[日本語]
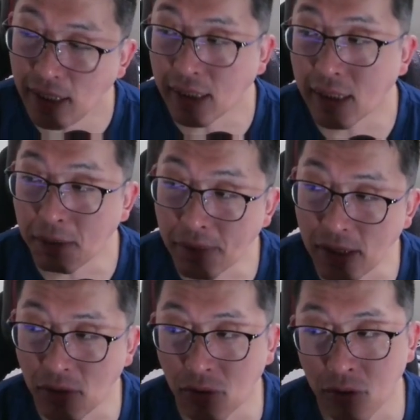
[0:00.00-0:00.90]
やってきまし
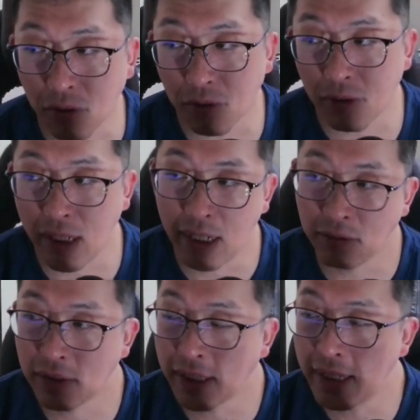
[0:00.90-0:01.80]
たよ、この、
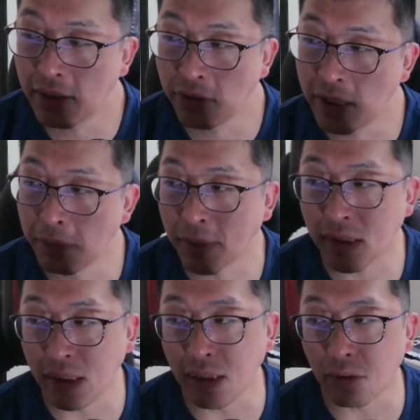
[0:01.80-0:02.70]
えー、うちがね、この年
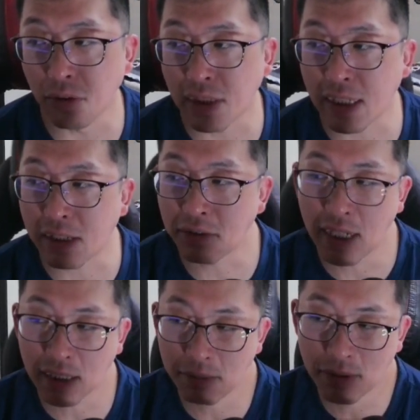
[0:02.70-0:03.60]
末にこの価格で
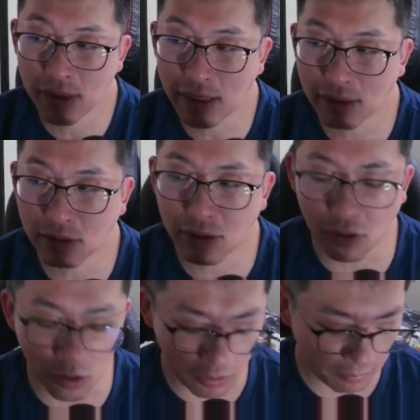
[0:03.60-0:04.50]
始める企画、そ